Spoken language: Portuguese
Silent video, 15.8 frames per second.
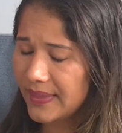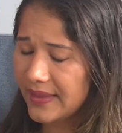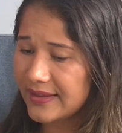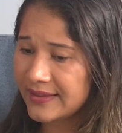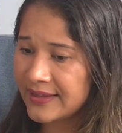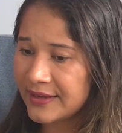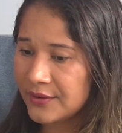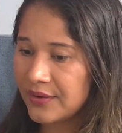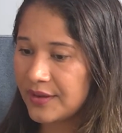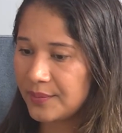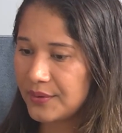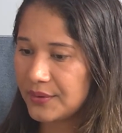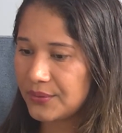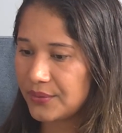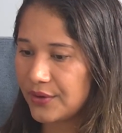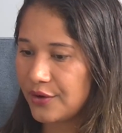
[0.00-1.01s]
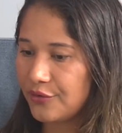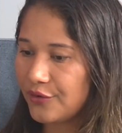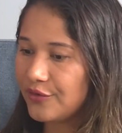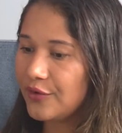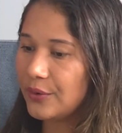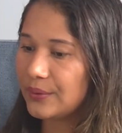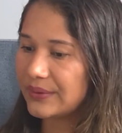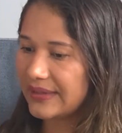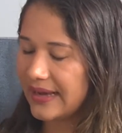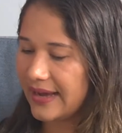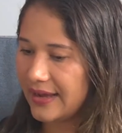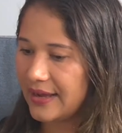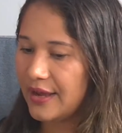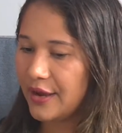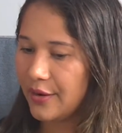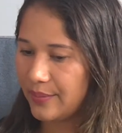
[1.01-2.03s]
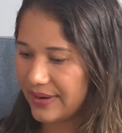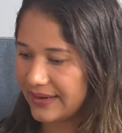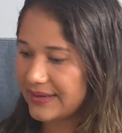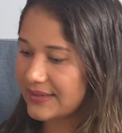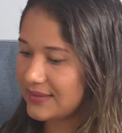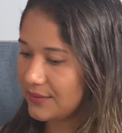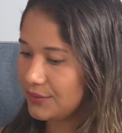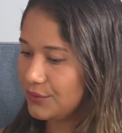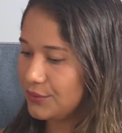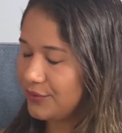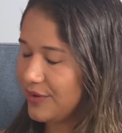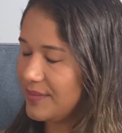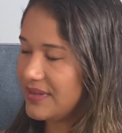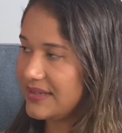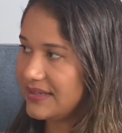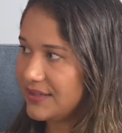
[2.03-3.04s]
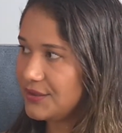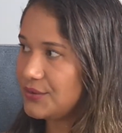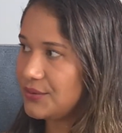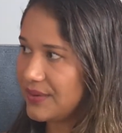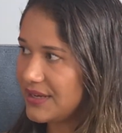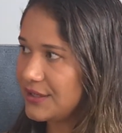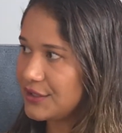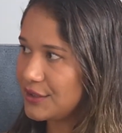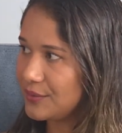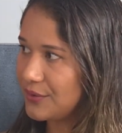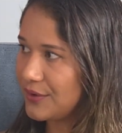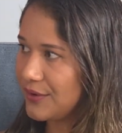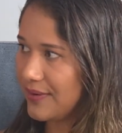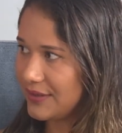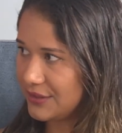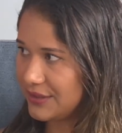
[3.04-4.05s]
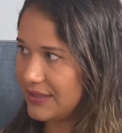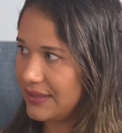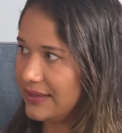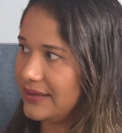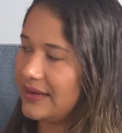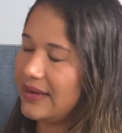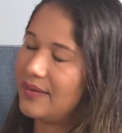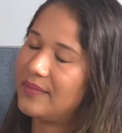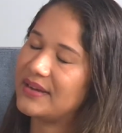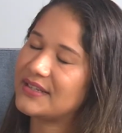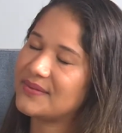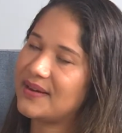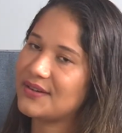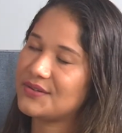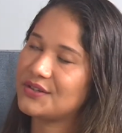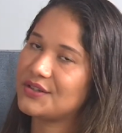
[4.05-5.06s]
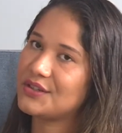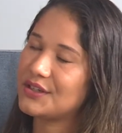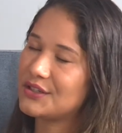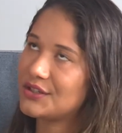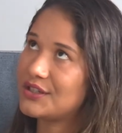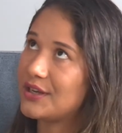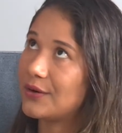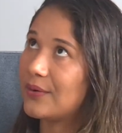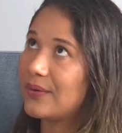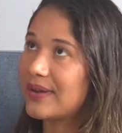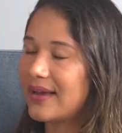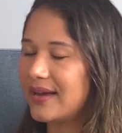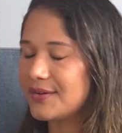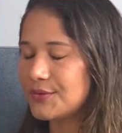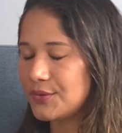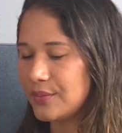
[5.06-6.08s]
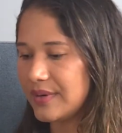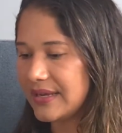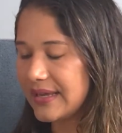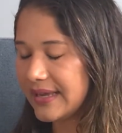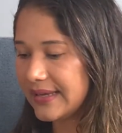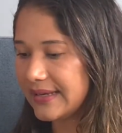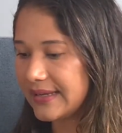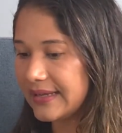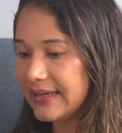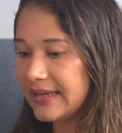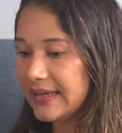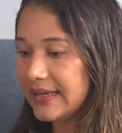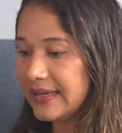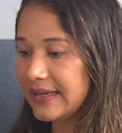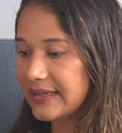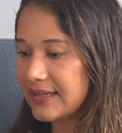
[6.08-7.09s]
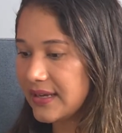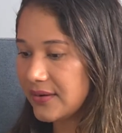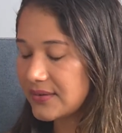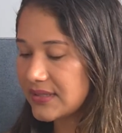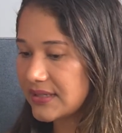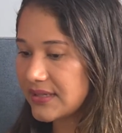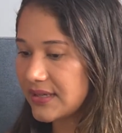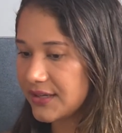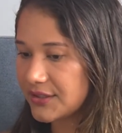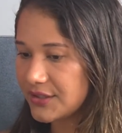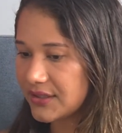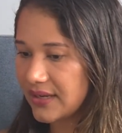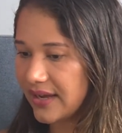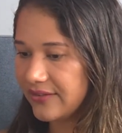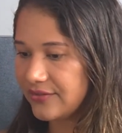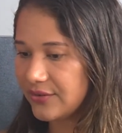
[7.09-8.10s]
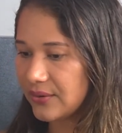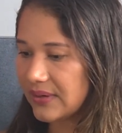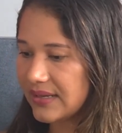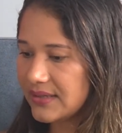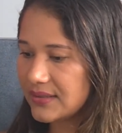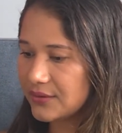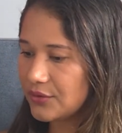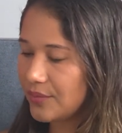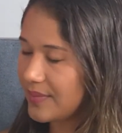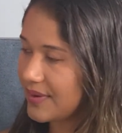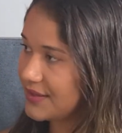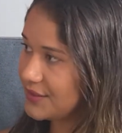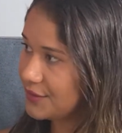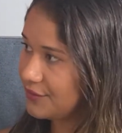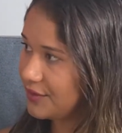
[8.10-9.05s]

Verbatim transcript: E daí eu repito, eu vou voltar para a questão do feminicídio íntimo, que eu acho que é mais fácil de a gente dialogar sobre ele que é o seguinte, a violência doméstica e